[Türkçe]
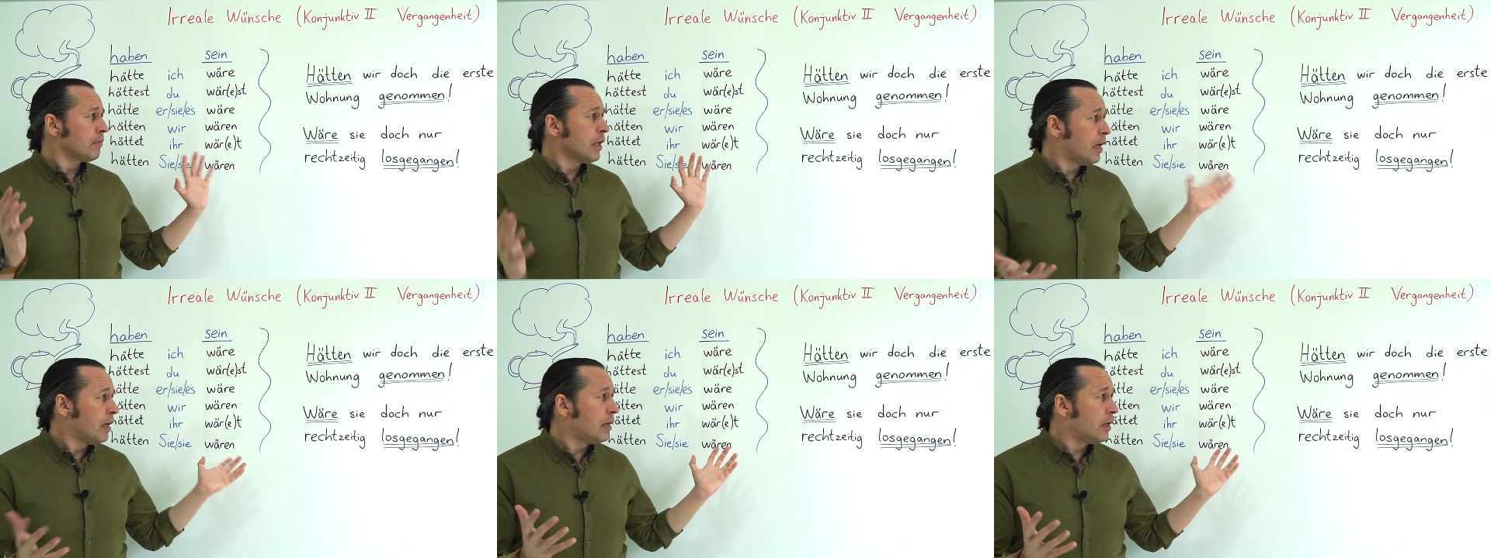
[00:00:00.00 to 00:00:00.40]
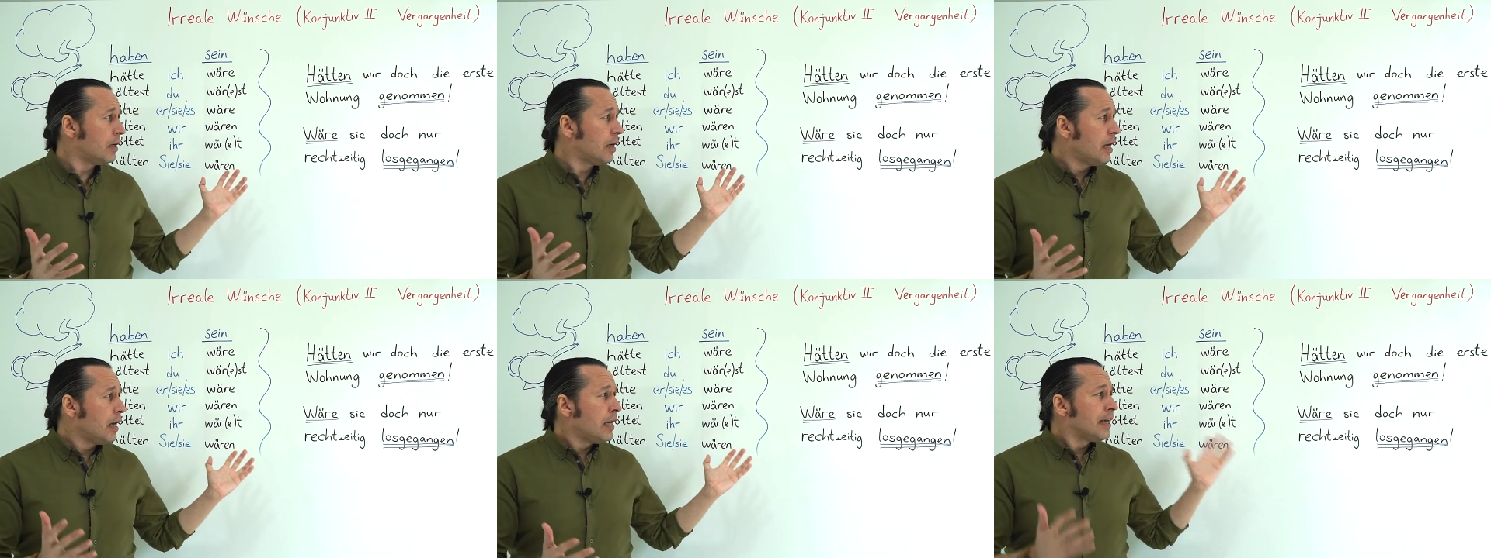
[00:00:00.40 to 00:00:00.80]

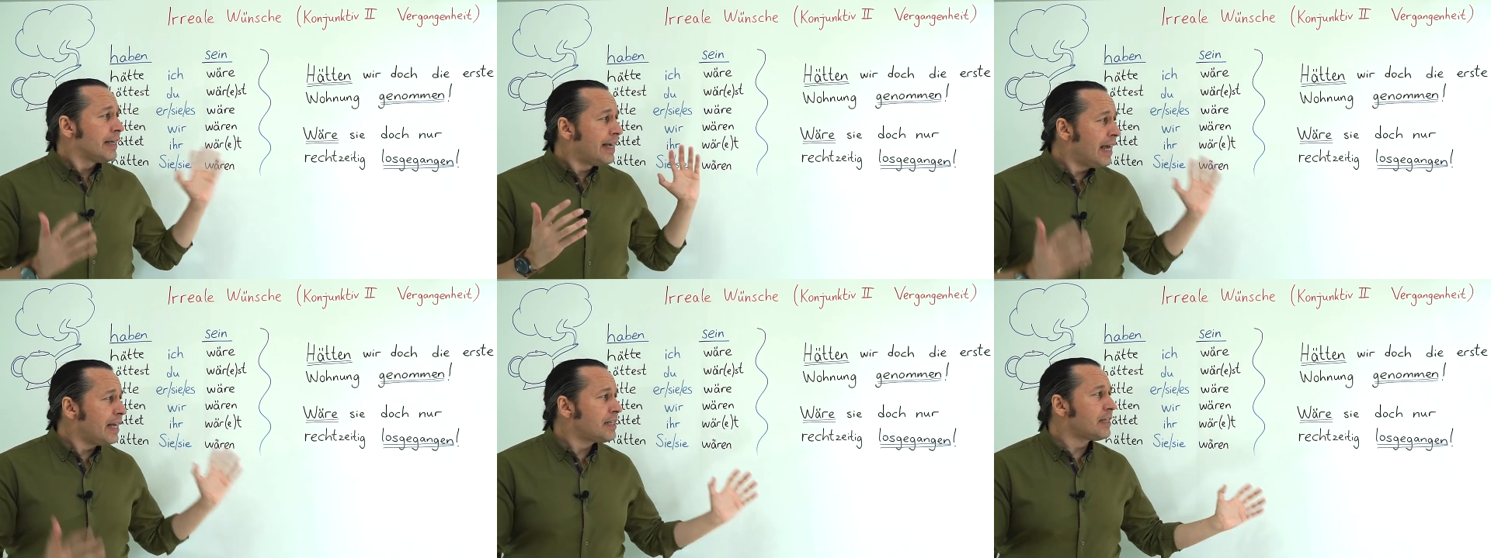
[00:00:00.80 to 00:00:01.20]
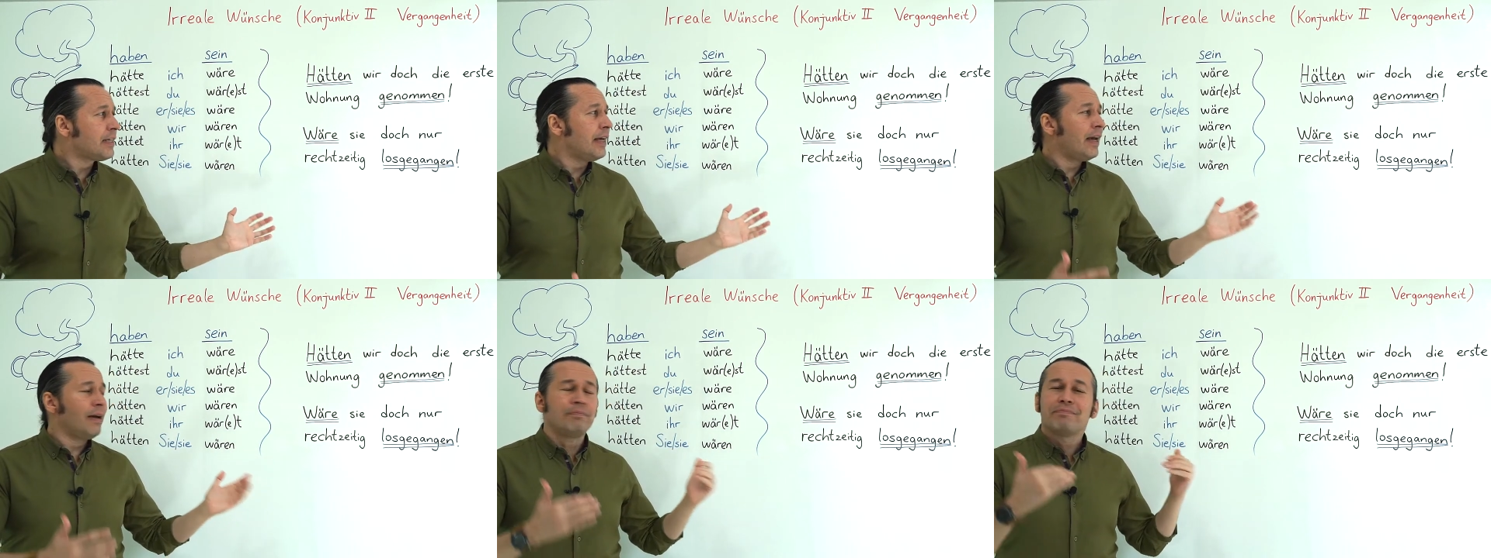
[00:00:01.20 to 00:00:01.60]
e,
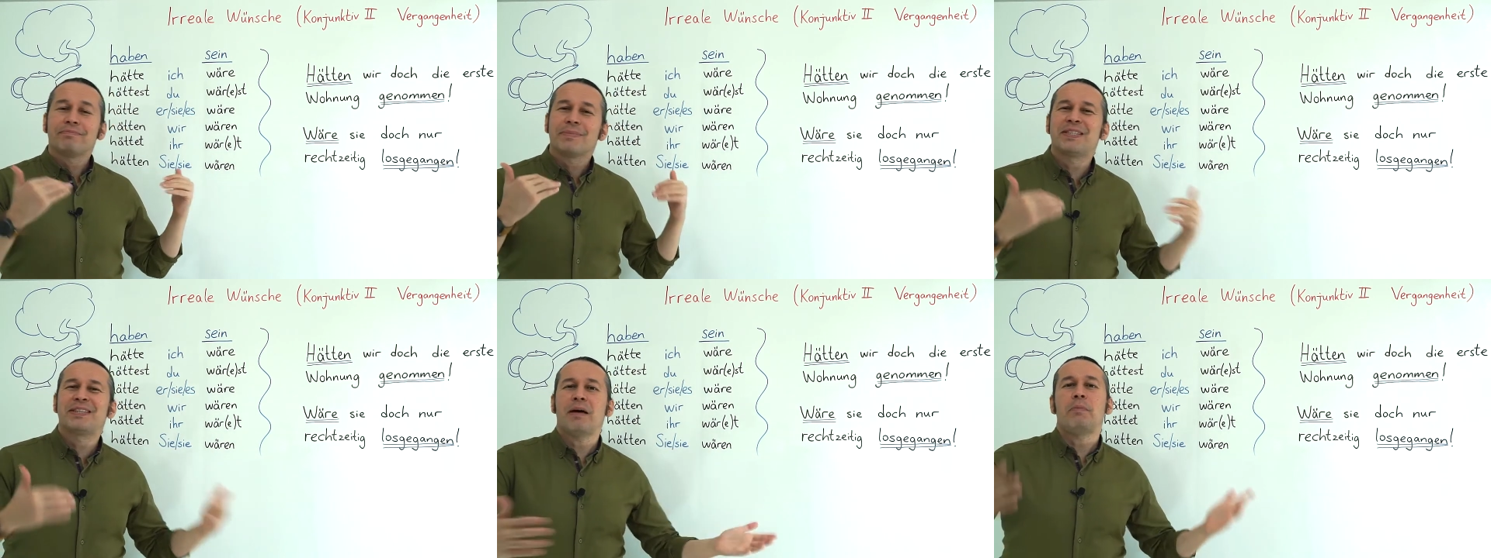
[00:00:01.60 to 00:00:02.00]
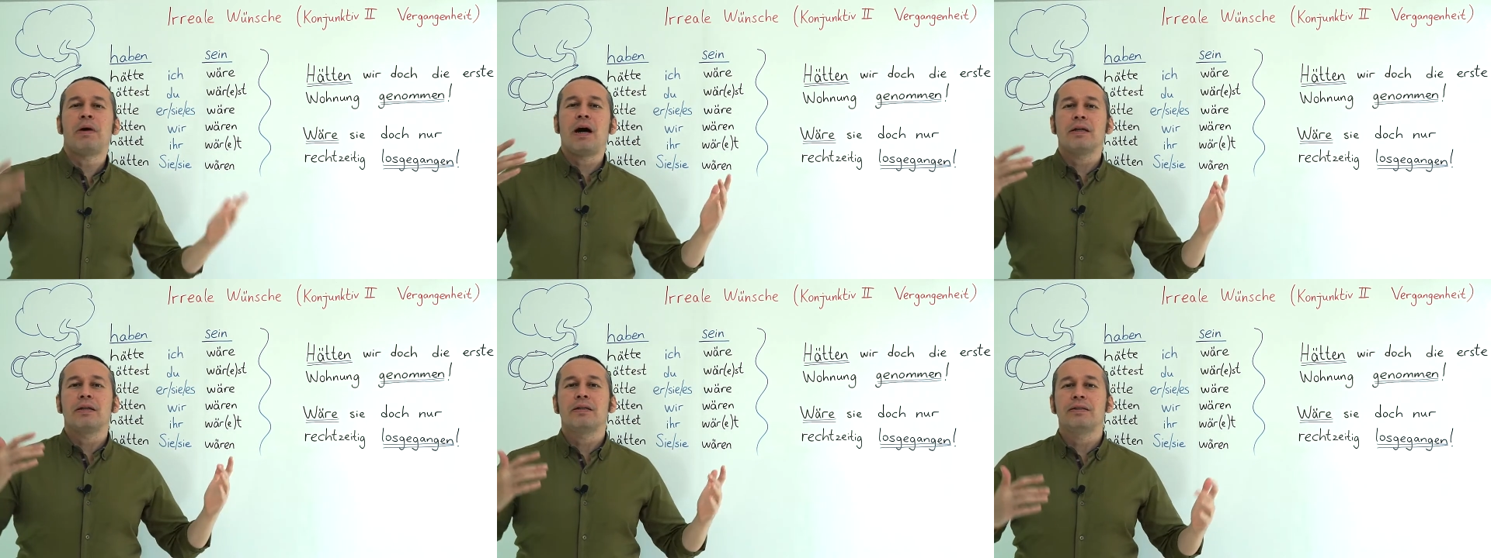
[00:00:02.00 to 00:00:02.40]
keşke
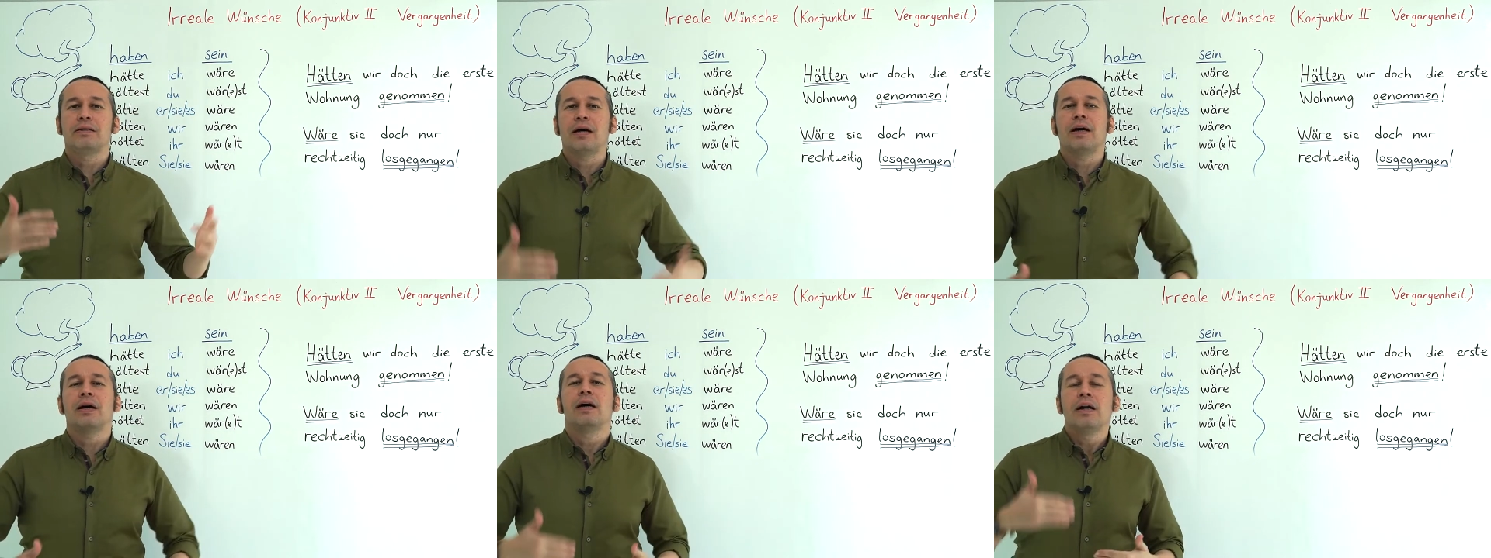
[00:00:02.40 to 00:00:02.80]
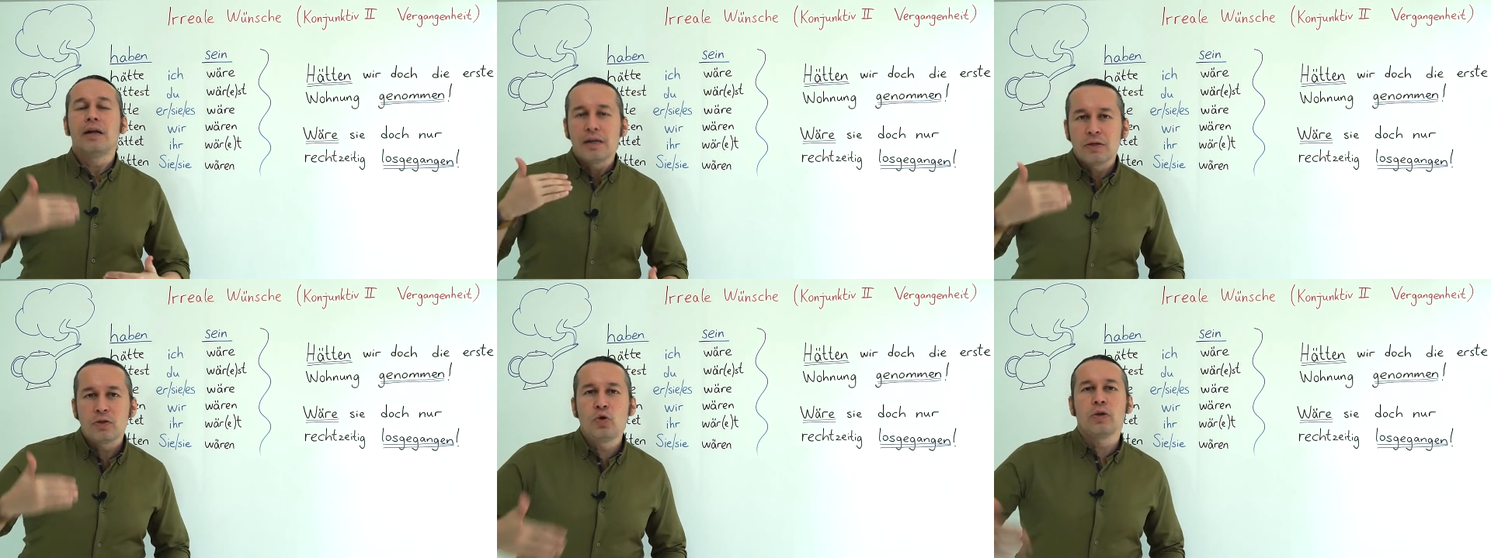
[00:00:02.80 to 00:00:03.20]
zamanında
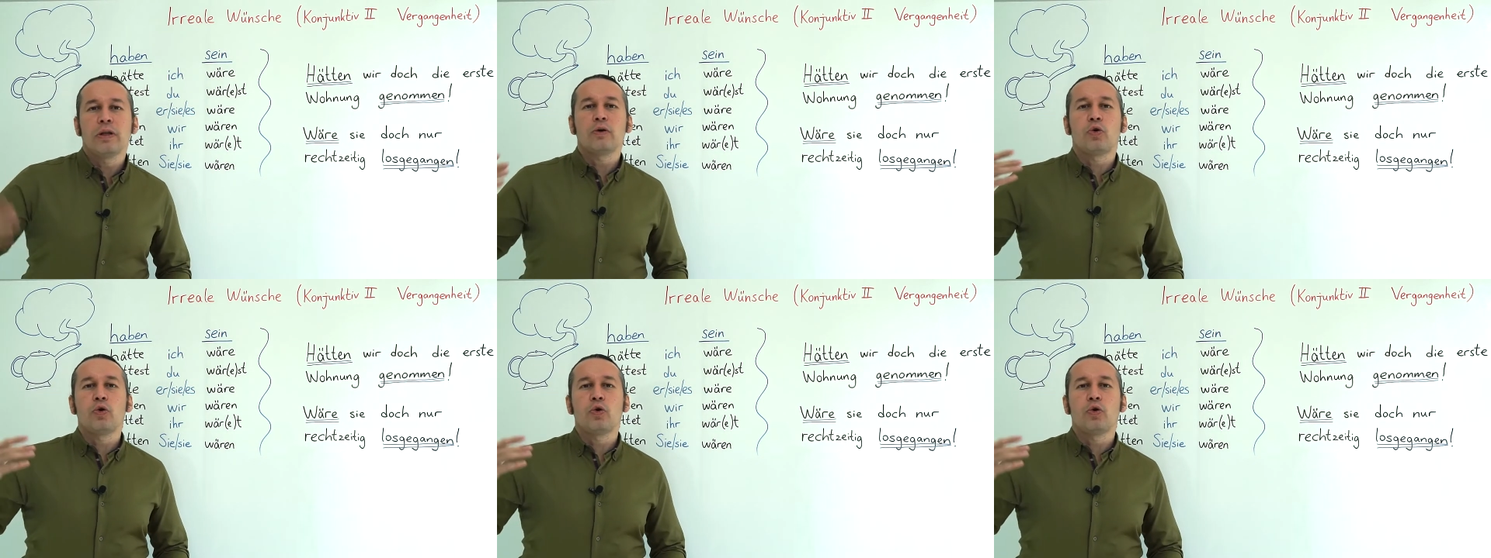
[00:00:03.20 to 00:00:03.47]
yola